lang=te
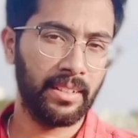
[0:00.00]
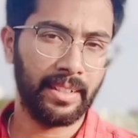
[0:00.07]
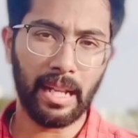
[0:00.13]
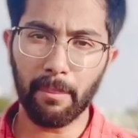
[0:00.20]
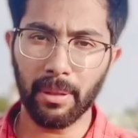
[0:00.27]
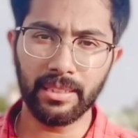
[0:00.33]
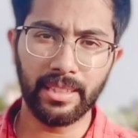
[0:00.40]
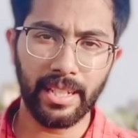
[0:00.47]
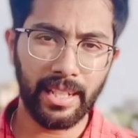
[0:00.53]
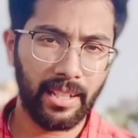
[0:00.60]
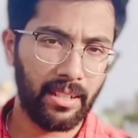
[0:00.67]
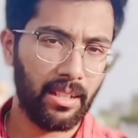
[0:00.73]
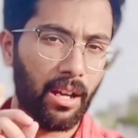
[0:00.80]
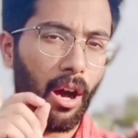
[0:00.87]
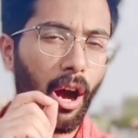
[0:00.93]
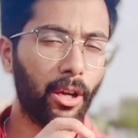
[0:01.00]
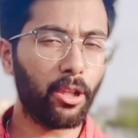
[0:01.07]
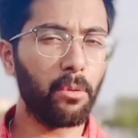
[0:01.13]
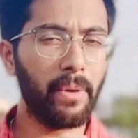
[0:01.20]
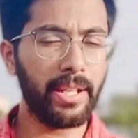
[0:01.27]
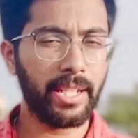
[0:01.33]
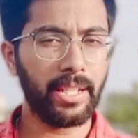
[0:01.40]
నెంబర్ త్రీ
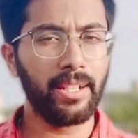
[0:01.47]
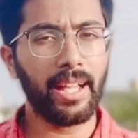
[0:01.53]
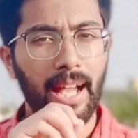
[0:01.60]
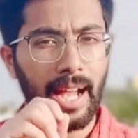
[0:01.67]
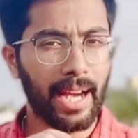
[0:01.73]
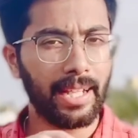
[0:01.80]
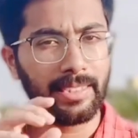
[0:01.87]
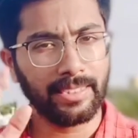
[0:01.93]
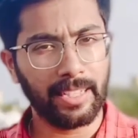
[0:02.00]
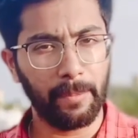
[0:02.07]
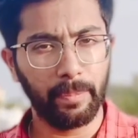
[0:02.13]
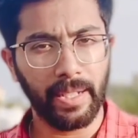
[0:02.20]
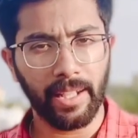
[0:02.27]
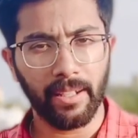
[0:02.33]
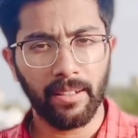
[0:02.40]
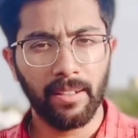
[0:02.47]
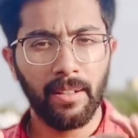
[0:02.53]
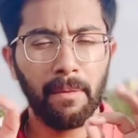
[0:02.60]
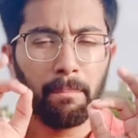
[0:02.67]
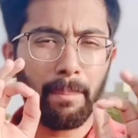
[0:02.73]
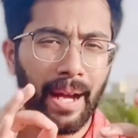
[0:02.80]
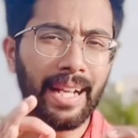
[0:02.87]
ఆటోమేషన్ అండ్ స్క్రిప్టింగ్
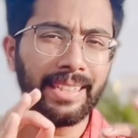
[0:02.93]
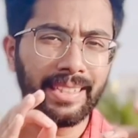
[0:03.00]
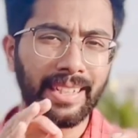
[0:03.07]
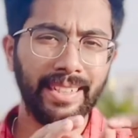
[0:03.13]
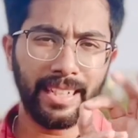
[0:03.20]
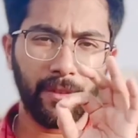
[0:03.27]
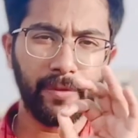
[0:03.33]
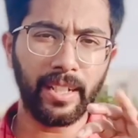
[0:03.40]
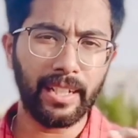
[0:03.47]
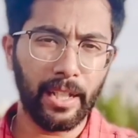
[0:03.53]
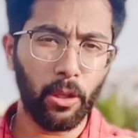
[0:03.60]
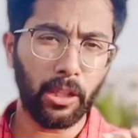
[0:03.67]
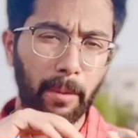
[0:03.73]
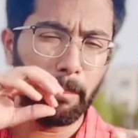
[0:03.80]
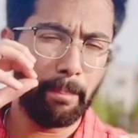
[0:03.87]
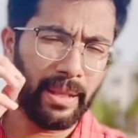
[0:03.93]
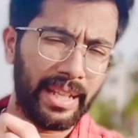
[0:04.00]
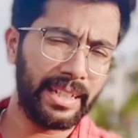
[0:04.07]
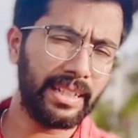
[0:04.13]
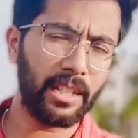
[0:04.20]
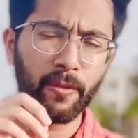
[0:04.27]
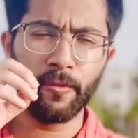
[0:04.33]
పైథన్ డెఫినెట్లీ ఒక
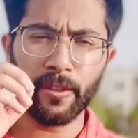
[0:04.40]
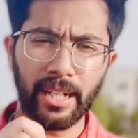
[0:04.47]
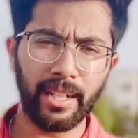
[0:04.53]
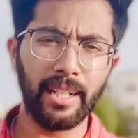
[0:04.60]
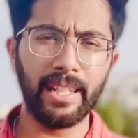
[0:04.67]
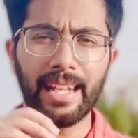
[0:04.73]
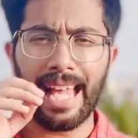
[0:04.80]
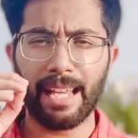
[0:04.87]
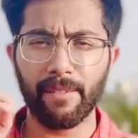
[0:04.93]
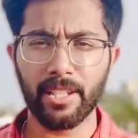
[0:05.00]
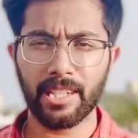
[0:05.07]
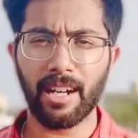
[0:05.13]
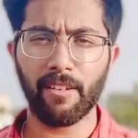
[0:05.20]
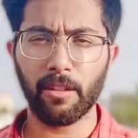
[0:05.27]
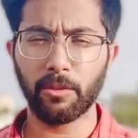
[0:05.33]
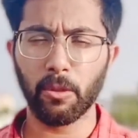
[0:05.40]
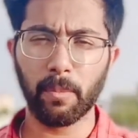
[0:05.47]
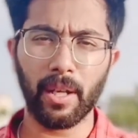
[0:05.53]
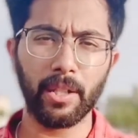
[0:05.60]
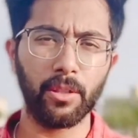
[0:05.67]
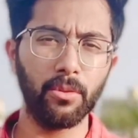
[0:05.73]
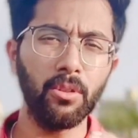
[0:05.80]
బిగ్నర్ ఫ్రెండ్లీ లాంగ్వేజ్ కావడంతో
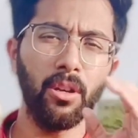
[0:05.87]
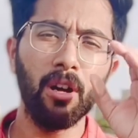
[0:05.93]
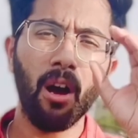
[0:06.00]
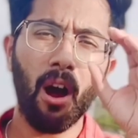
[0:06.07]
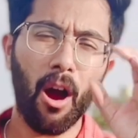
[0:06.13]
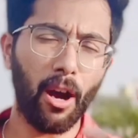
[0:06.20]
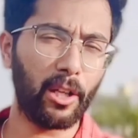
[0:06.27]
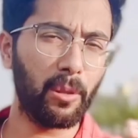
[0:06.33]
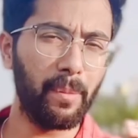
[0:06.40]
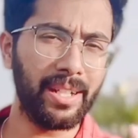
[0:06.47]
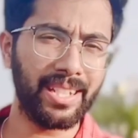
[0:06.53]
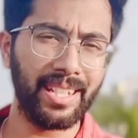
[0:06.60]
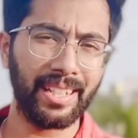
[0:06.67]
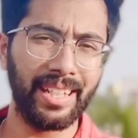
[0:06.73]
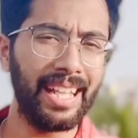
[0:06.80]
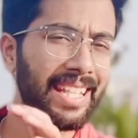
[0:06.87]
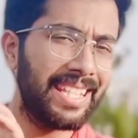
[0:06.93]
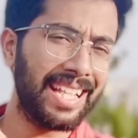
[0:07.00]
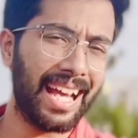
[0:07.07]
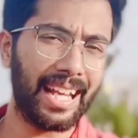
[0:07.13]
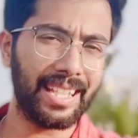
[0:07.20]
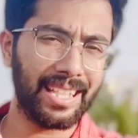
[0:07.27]
పాటు ఆటోమేషన్కి
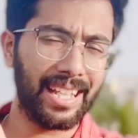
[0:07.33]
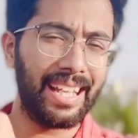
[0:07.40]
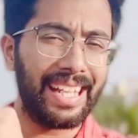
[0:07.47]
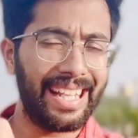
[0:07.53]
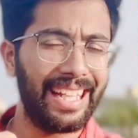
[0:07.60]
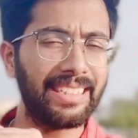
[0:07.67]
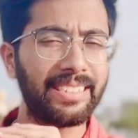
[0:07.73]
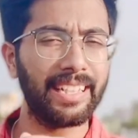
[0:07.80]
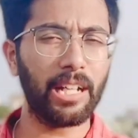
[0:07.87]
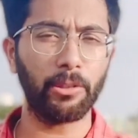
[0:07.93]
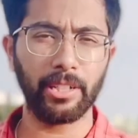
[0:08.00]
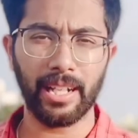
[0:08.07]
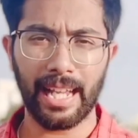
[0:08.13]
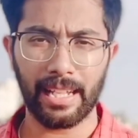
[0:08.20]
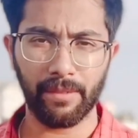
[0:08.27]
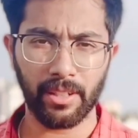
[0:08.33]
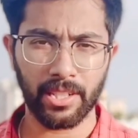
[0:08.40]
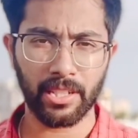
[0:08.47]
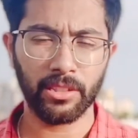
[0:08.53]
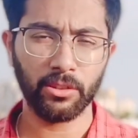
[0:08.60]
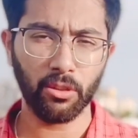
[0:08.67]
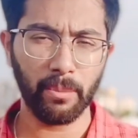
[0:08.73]
చాలా చాలా ఈజీగా ఉండే
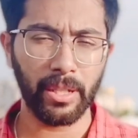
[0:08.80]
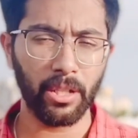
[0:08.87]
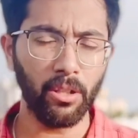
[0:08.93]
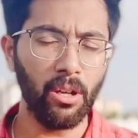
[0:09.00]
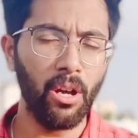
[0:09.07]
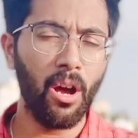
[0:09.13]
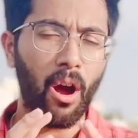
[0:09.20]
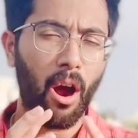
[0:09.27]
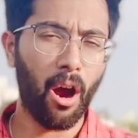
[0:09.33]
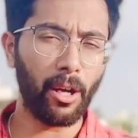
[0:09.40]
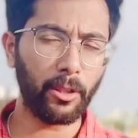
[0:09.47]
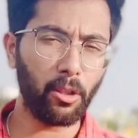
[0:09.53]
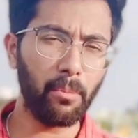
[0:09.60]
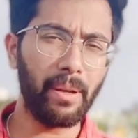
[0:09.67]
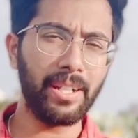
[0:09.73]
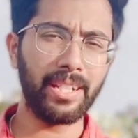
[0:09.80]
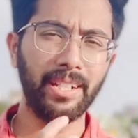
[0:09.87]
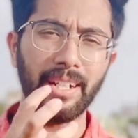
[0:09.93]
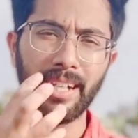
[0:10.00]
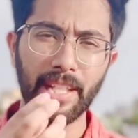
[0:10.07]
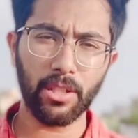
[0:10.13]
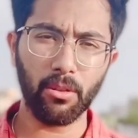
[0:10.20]
లాంగ్వేజ్ సో మీరు ఆటోమేషన్
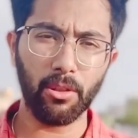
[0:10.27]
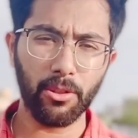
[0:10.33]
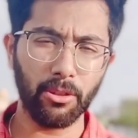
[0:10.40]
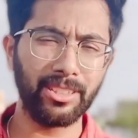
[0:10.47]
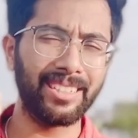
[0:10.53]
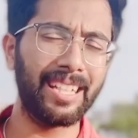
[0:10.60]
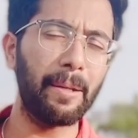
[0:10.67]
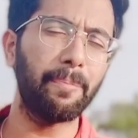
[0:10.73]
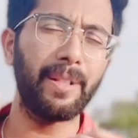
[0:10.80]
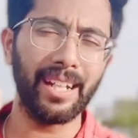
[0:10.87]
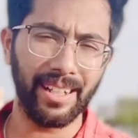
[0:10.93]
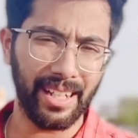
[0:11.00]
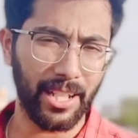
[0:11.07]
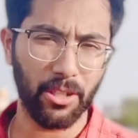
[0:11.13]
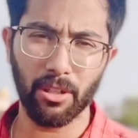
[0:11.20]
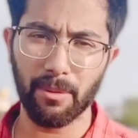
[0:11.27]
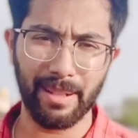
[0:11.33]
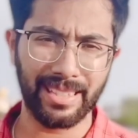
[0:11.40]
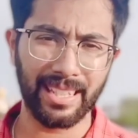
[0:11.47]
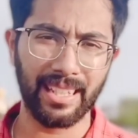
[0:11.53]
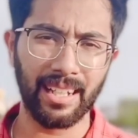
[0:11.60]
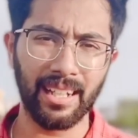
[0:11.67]
నేర్చుకోవచ్చు స్క్రిప్టింగ్ నేర్చుకోండి
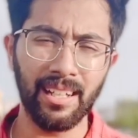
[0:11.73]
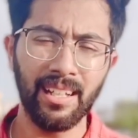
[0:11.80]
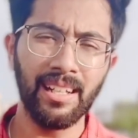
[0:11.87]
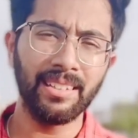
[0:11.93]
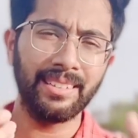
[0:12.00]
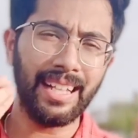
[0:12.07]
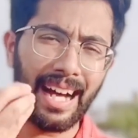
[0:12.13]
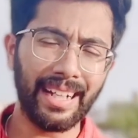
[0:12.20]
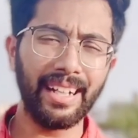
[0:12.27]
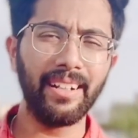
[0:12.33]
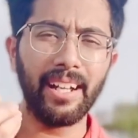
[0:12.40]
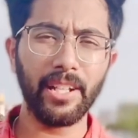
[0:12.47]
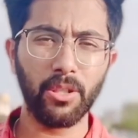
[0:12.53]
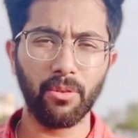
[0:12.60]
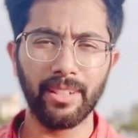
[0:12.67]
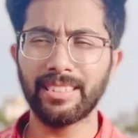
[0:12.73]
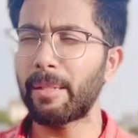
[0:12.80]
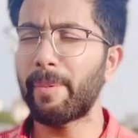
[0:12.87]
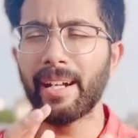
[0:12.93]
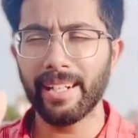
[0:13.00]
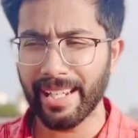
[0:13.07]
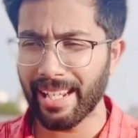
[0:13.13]
బేసిక్గా దాన్ని నేర్చుకుని
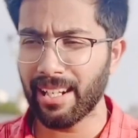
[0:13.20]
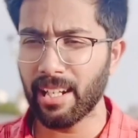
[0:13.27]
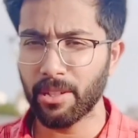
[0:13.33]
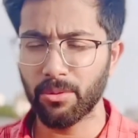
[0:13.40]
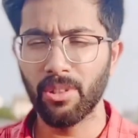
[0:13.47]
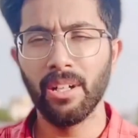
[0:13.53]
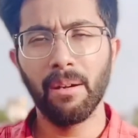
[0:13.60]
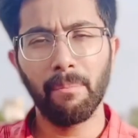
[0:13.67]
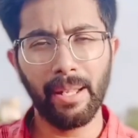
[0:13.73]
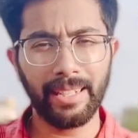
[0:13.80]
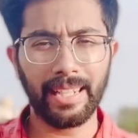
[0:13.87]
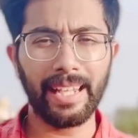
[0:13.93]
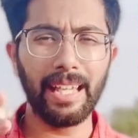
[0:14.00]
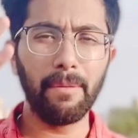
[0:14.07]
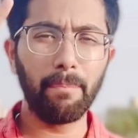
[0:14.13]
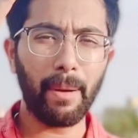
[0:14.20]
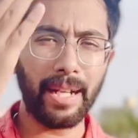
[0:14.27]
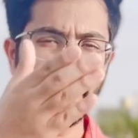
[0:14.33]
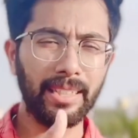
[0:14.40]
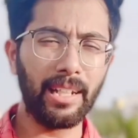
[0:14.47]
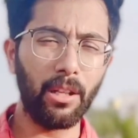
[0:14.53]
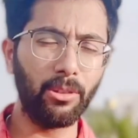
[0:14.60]
స్క్రిప్టింగ్ అంటే ఏం లేదు మనకి అగైన్
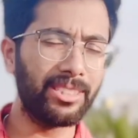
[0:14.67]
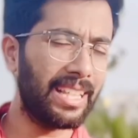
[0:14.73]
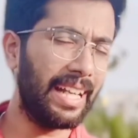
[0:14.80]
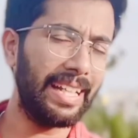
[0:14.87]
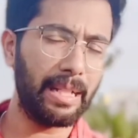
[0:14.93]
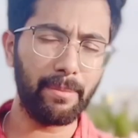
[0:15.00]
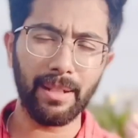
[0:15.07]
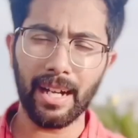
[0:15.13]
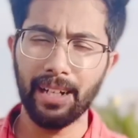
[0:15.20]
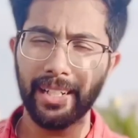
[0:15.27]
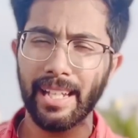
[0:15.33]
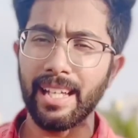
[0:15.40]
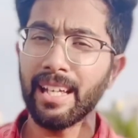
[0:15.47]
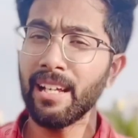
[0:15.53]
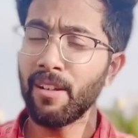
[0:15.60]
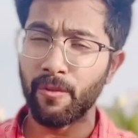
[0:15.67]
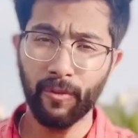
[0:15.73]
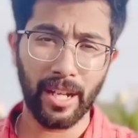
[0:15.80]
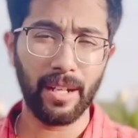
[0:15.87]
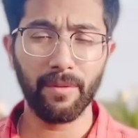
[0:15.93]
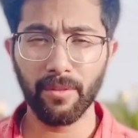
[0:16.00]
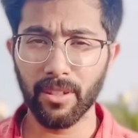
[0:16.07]
పైతన్లో సెలీనియం లాంటి
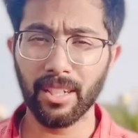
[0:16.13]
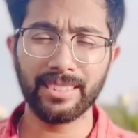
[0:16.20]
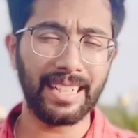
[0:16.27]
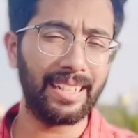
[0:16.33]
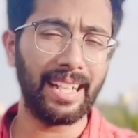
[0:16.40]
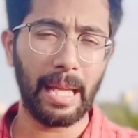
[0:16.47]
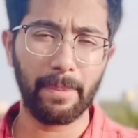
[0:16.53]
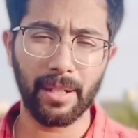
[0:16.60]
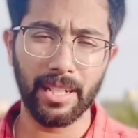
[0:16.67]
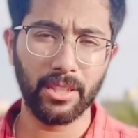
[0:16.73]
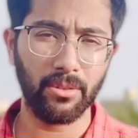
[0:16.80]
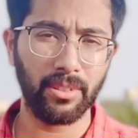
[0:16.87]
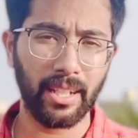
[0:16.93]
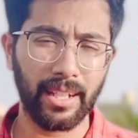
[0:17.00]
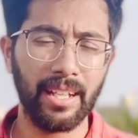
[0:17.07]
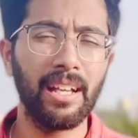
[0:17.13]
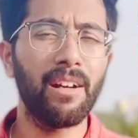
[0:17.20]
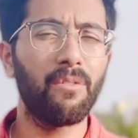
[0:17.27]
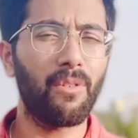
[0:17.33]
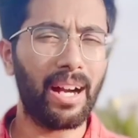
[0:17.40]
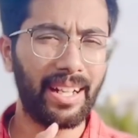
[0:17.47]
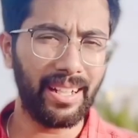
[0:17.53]
ఫ్రేమ్ వర్క్స్ అండ్ లైబ్రరీస్ ఉంటాయి
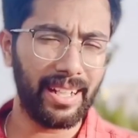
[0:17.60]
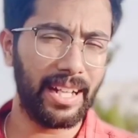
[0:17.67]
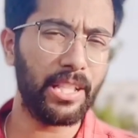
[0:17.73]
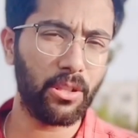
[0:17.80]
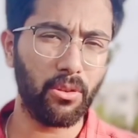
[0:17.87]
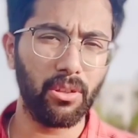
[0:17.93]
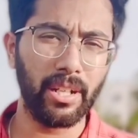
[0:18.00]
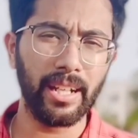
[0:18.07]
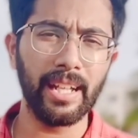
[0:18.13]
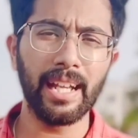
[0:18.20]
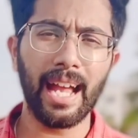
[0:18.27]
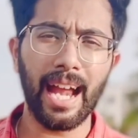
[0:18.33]
వాటిని నేర్చుకోండి